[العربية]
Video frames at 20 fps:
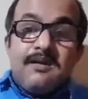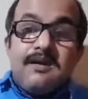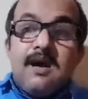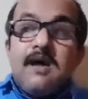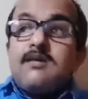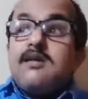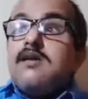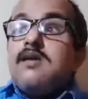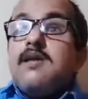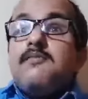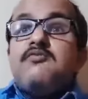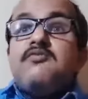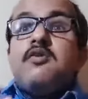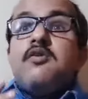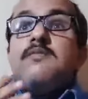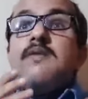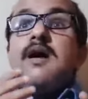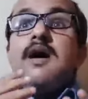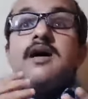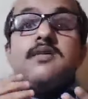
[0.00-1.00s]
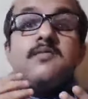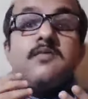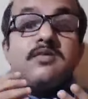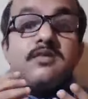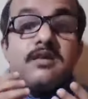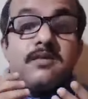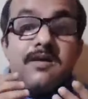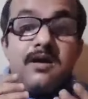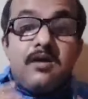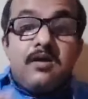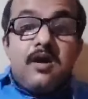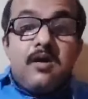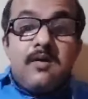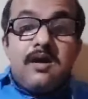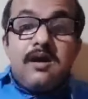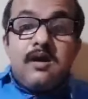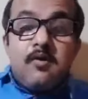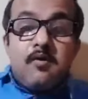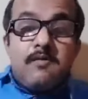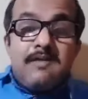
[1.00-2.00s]
قتل نفسه ما حد متبع له
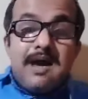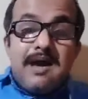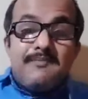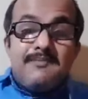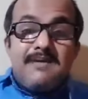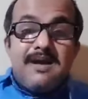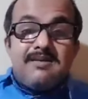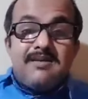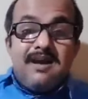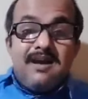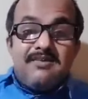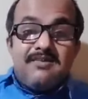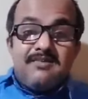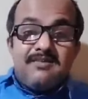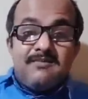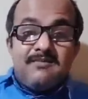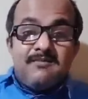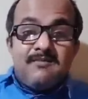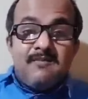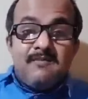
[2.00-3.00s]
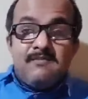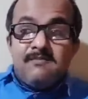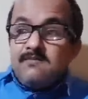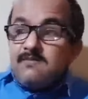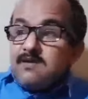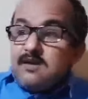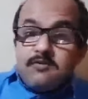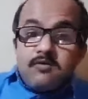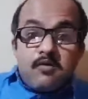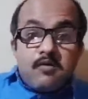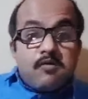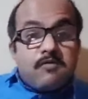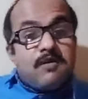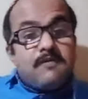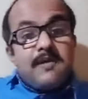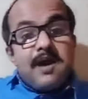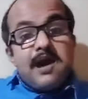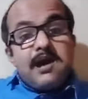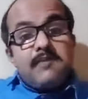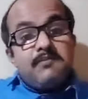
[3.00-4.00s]
وينكم يا ابناء عز انظروا
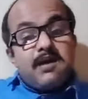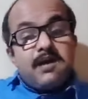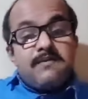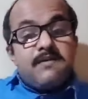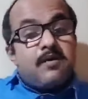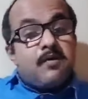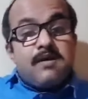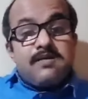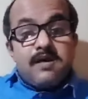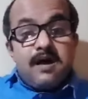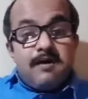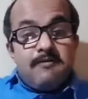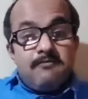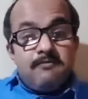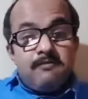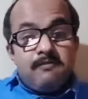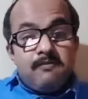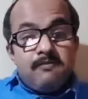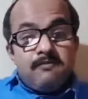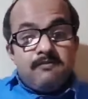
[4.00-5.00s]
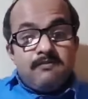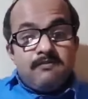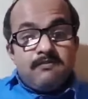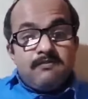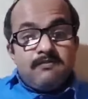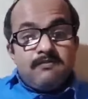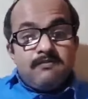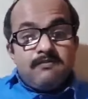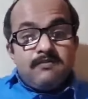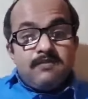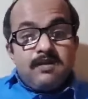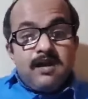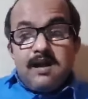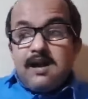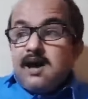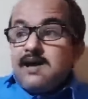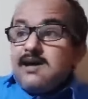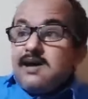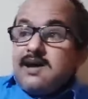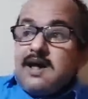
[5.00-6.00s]
في مأرب كيف الوضع
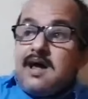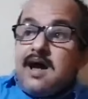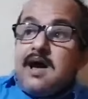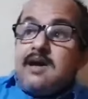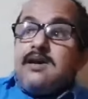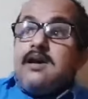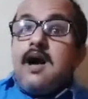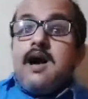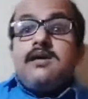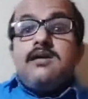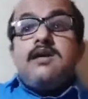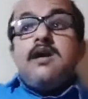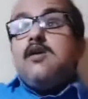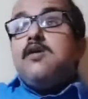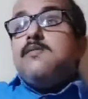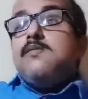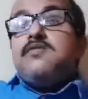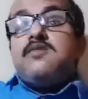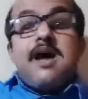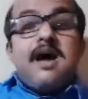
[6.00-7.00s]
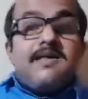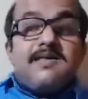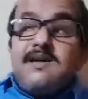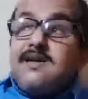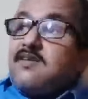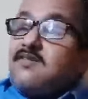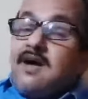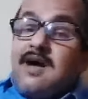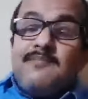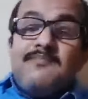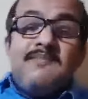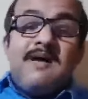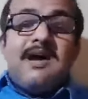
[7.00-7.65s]
الآن عد عد كانوا مش راضين أصحاب